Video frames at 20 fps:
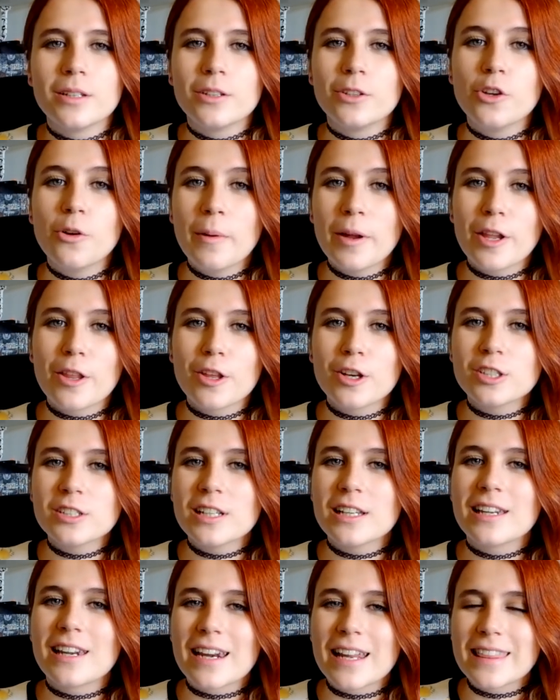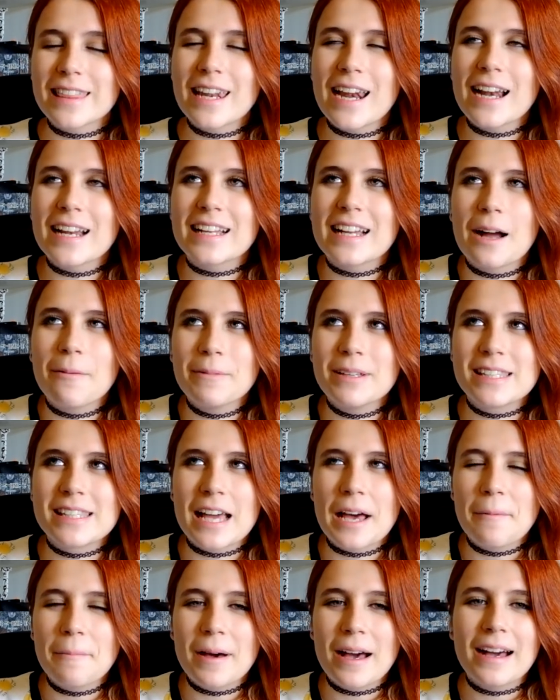Número 2. Rezar al
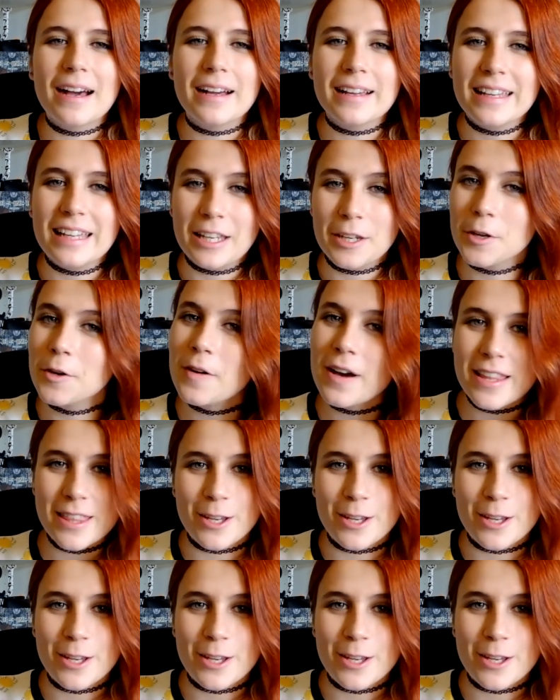Kamisama y no a